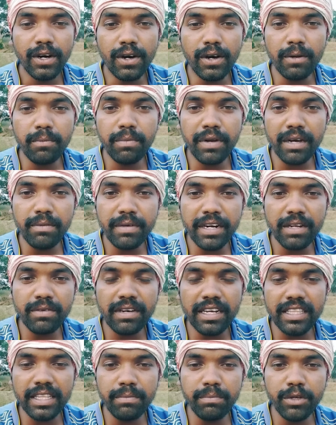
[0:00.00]
और
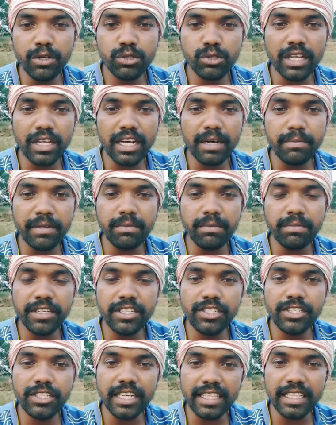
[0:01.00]
ब्राह्मणवादी व्यवस्था मतलब
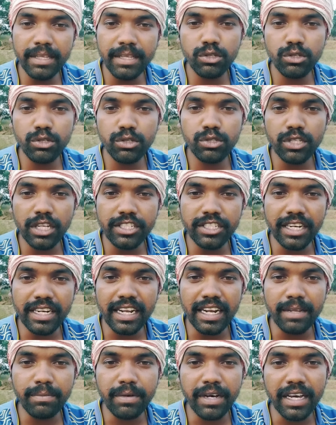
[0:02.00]
कि जाति व्यवस्था चल
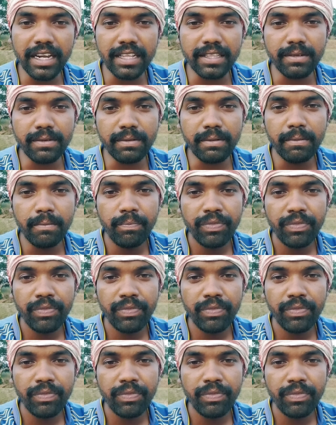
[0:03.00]
रहा ली भारत में